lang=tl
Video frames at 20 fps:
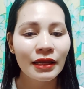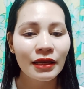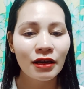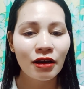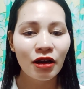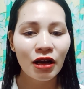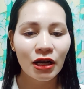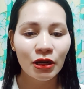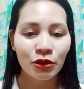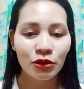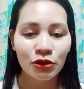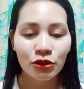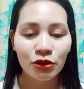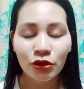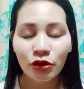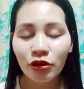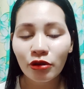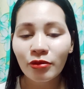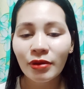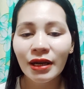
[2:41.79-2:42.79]
ikaw ang gusto
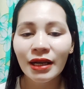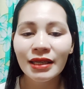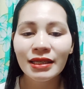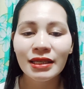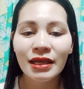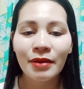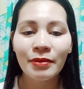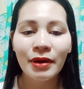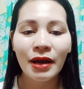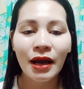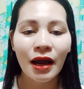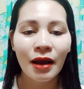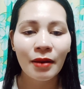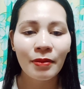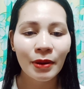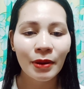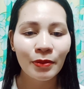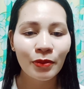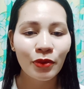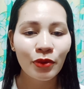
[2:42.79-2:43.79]
ko makasama
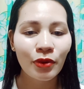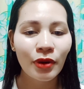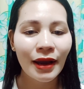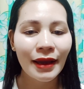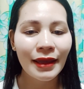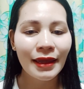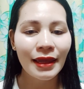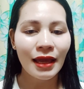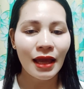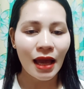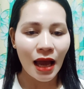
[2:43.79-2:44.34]
habang buhay